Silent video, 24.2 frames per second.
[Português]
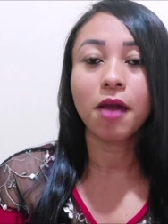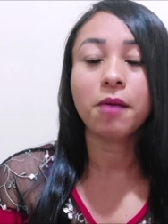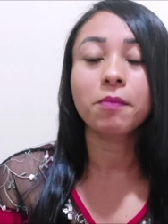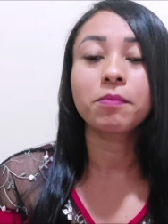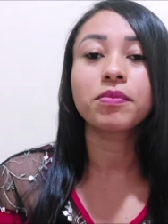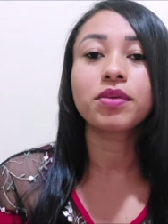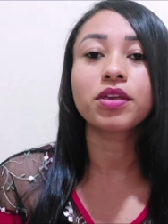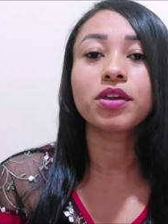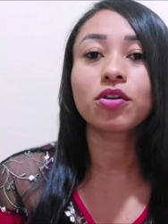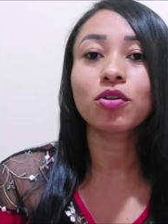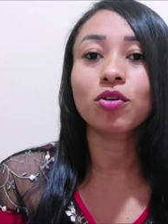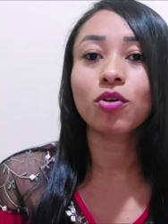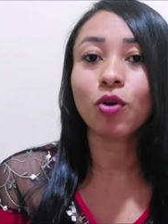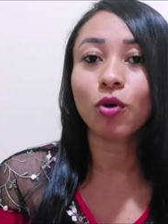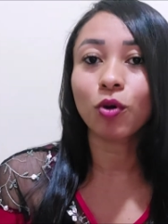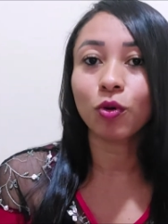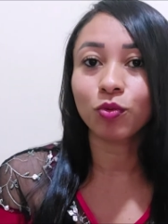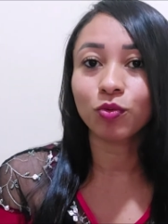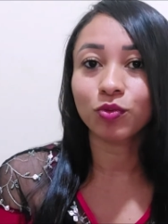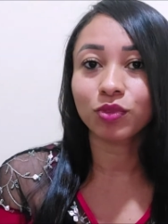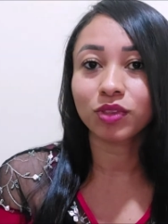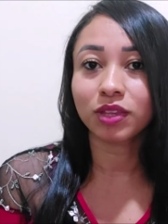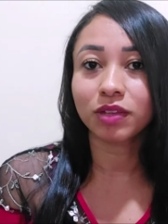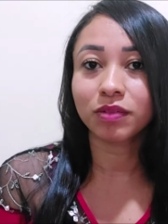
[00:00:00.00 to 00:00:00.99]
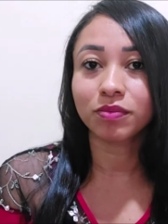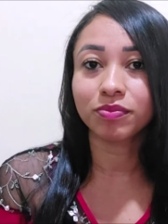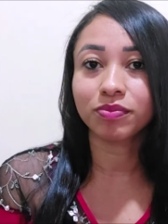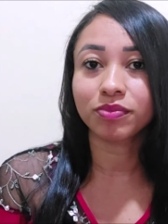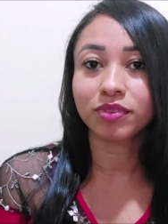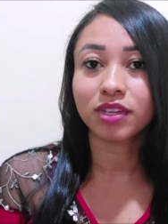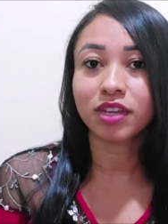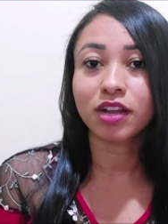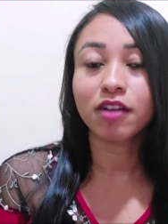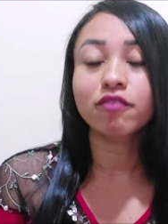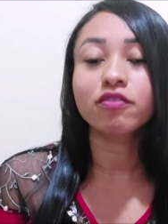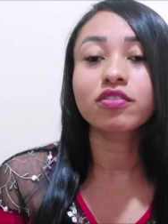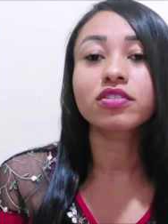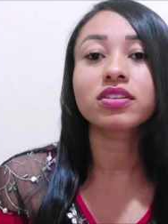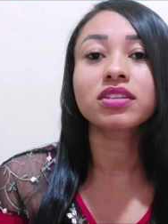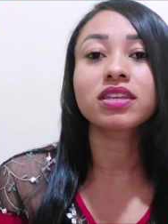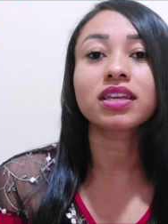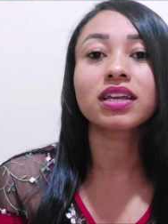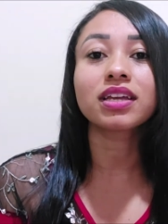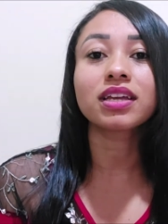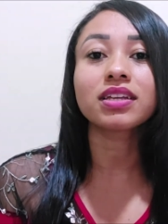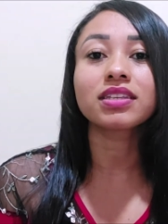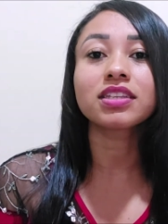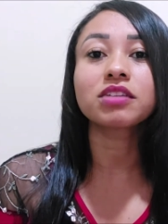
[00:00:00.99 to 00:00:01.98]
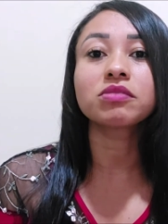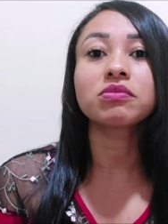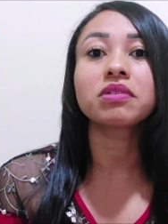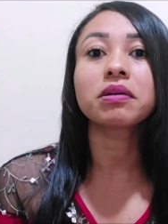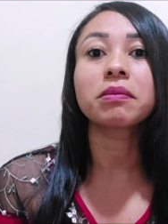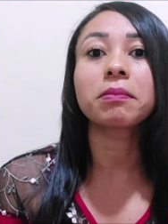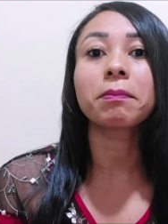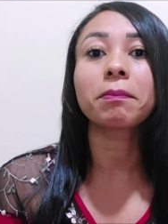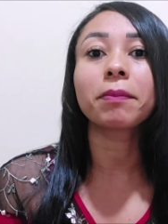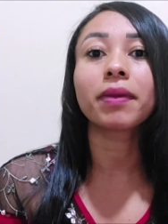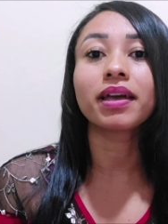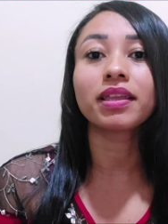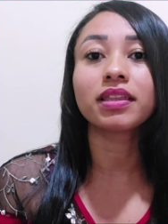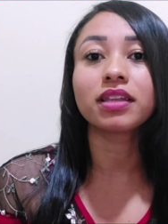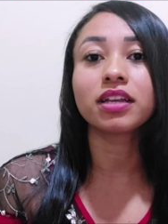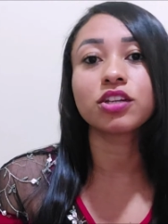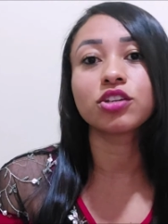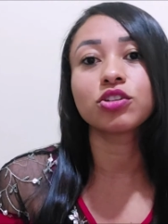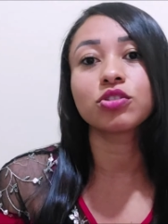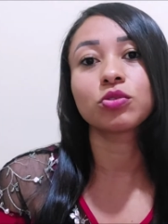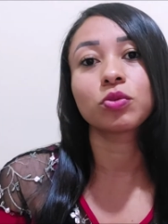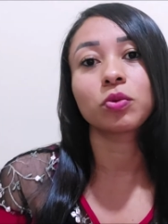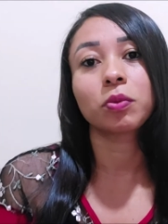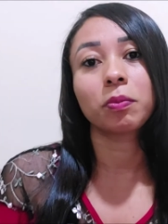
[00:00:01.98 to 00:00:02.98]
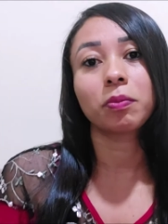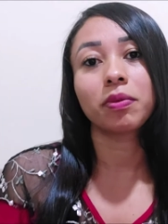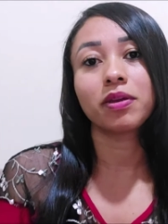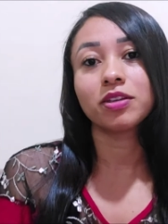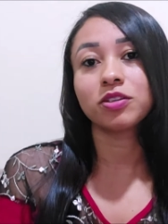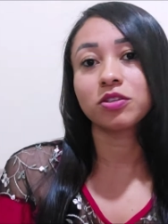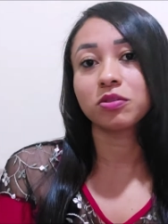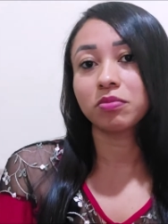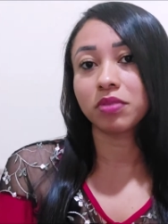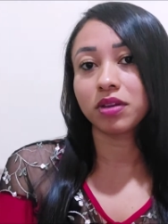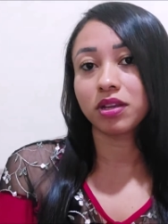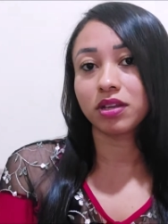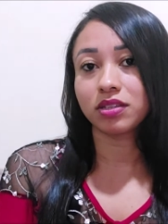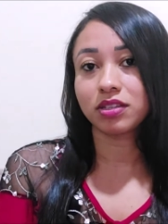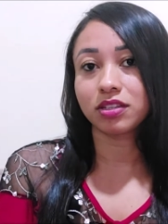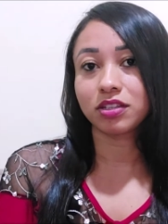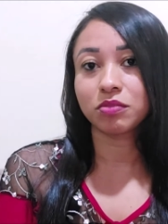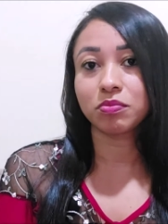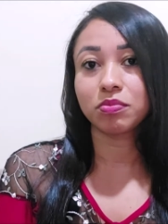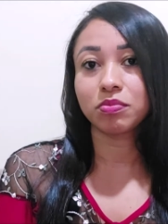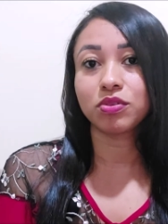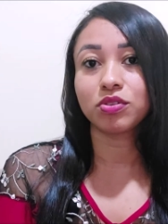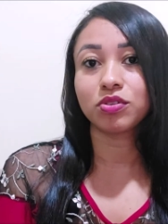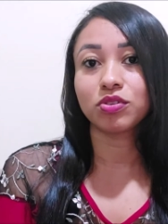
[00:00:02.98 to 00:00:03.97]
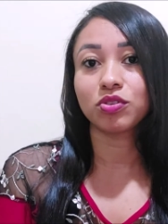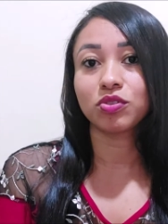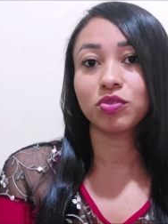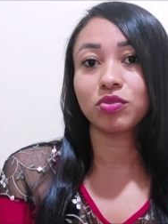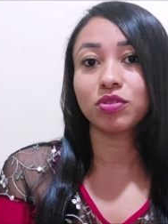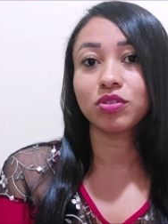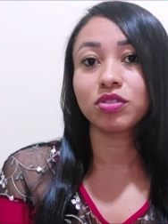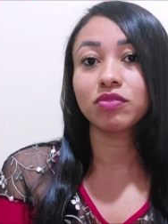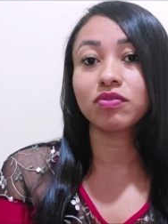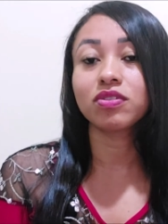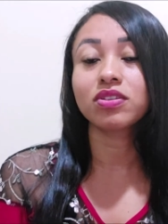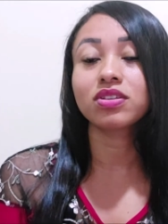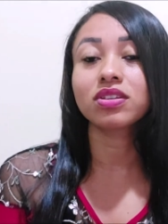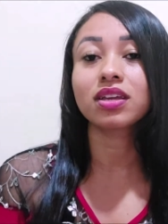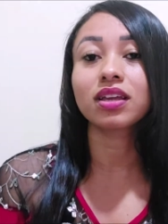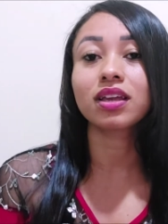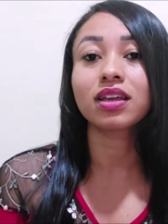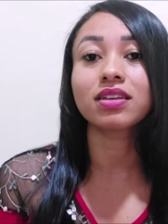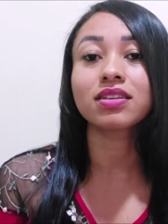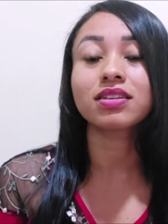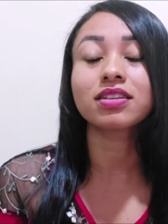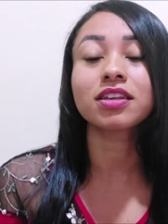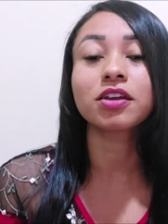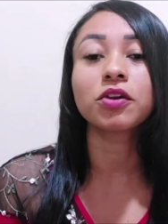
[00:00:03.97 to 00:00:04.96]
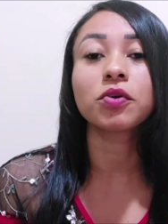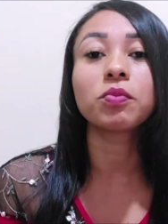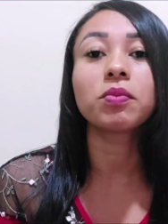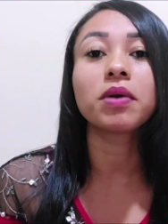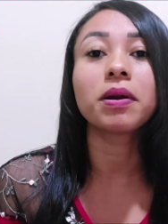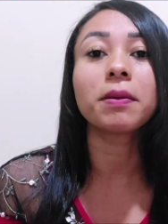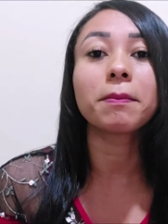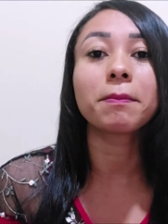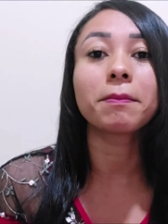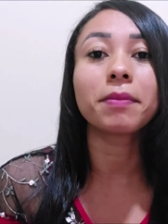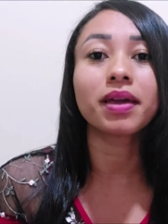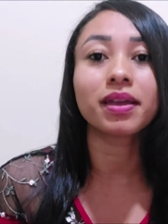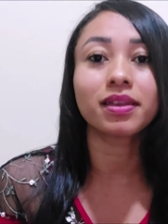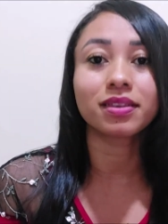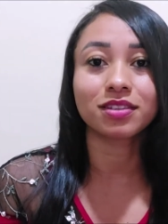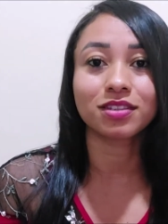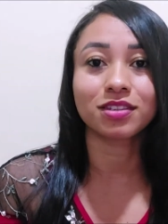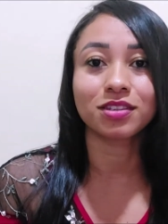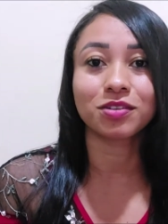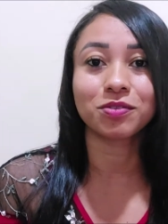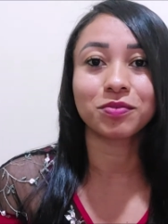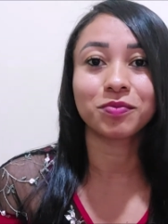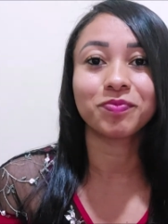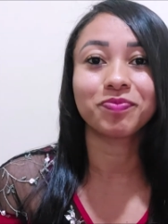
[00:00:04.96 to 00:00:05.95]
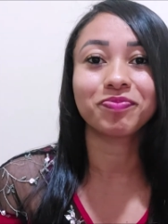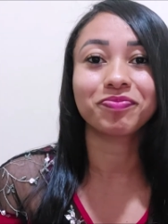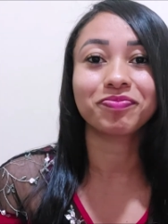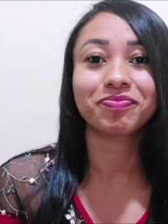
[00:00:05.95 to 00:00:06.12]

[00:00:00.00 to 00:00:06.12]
Me conta, você quer ser uma pedra de tropeço para essas pessoas ou você quer ser uma bênção?